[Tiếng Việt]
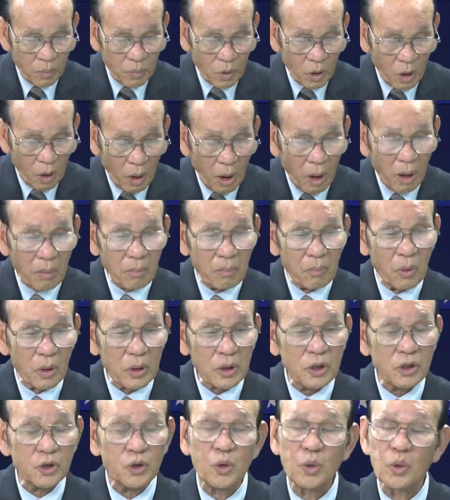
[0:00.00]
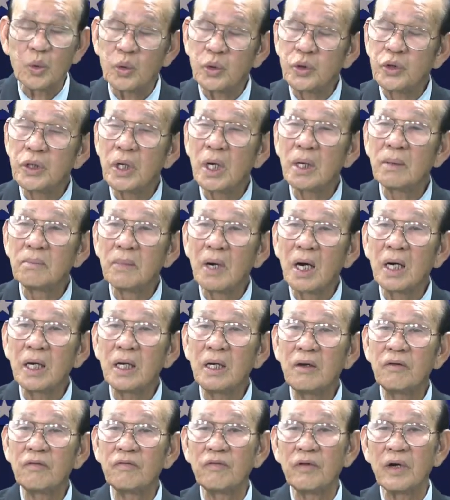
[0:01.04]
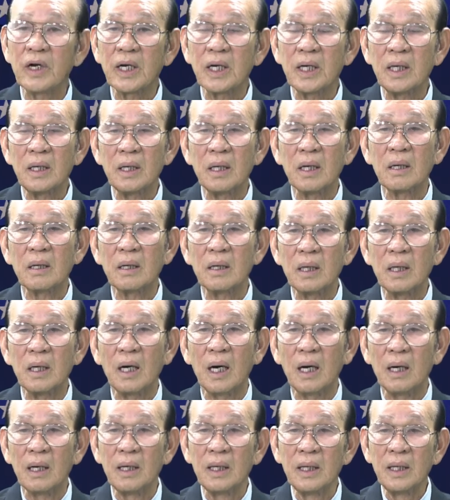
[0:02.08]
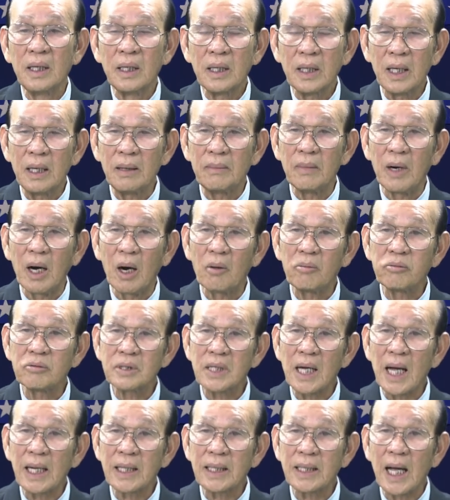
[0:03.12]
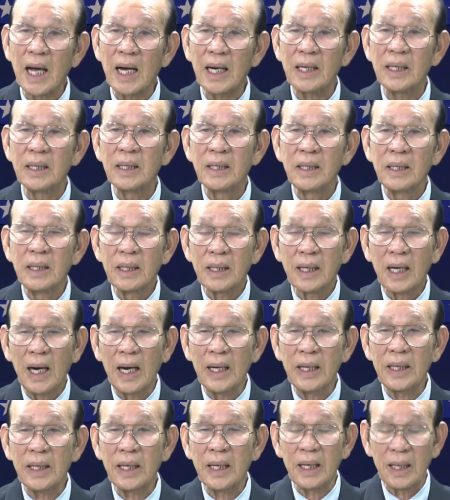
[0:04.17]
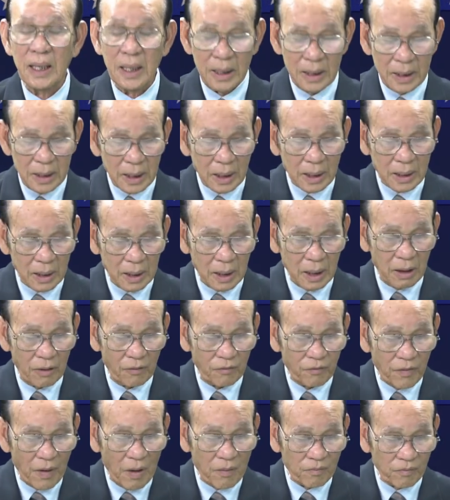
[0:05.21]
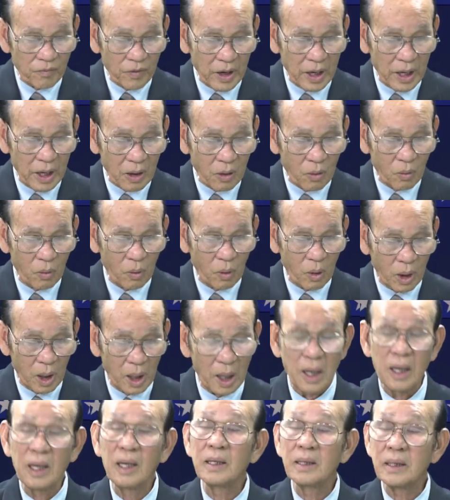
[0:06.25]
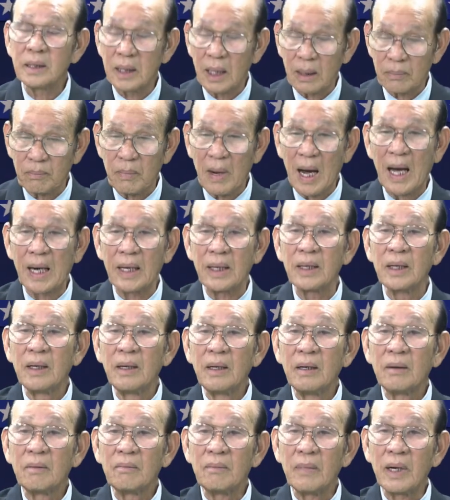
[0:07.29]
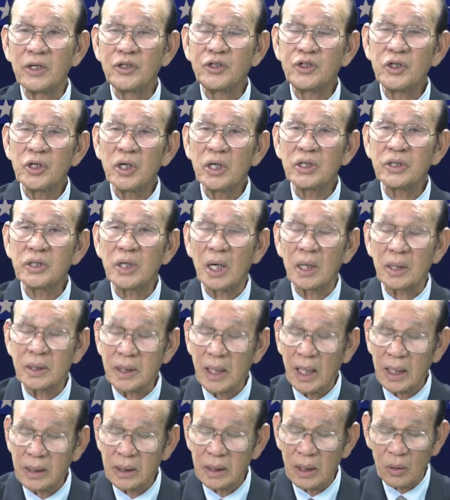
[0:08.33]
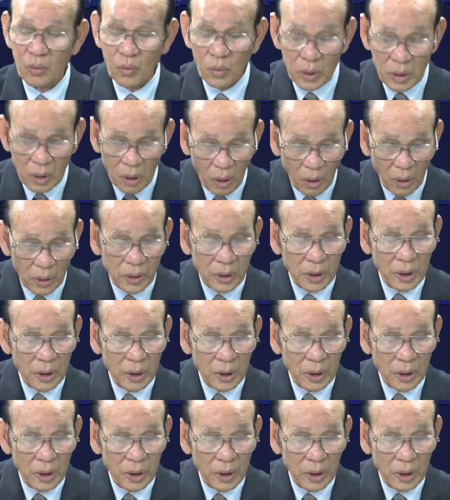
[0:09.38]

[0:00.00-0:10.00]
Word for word: có một cái chủ trương mới về cái lực lượng khi mà ông gia tăng cái uh, lực lượng phòng vệ của Nhật Bản mà chưa trở thành được quân đội.